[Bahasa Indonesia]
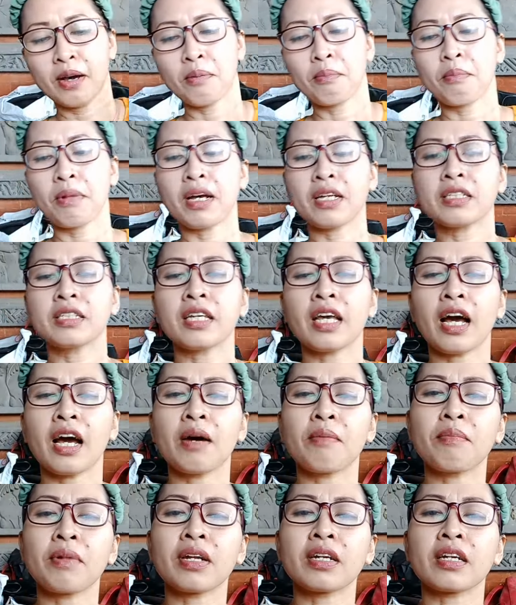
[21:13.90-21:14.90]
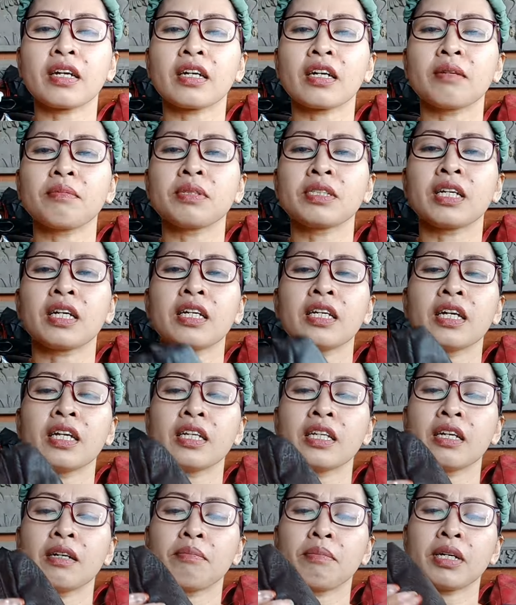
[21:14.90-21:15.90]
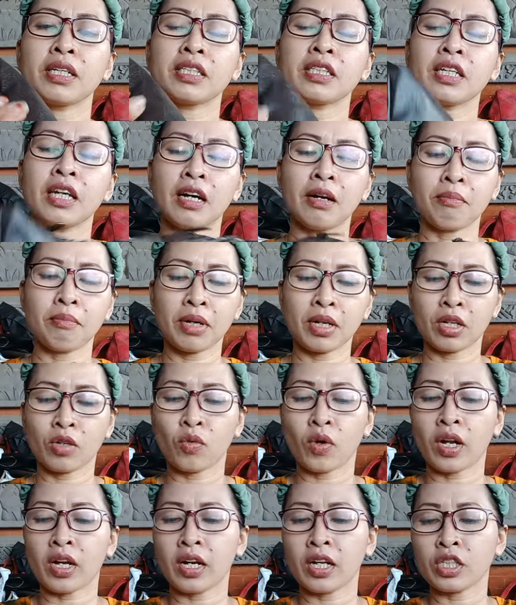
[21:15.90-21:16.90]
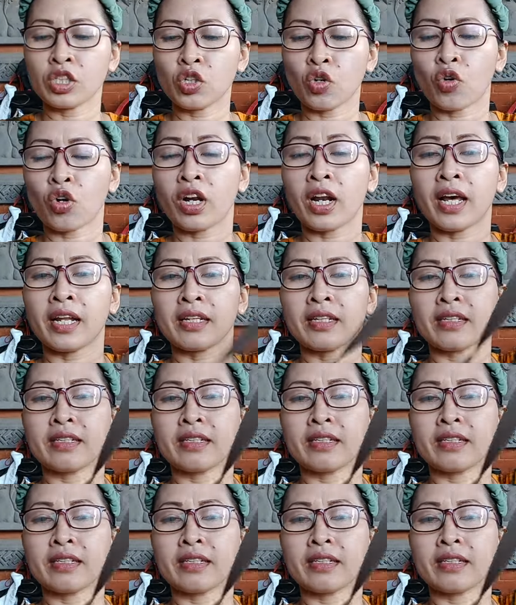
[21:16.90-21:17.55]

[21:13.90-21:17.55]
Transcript: masih aman kakak bisa lihat ya masih aman warna coklat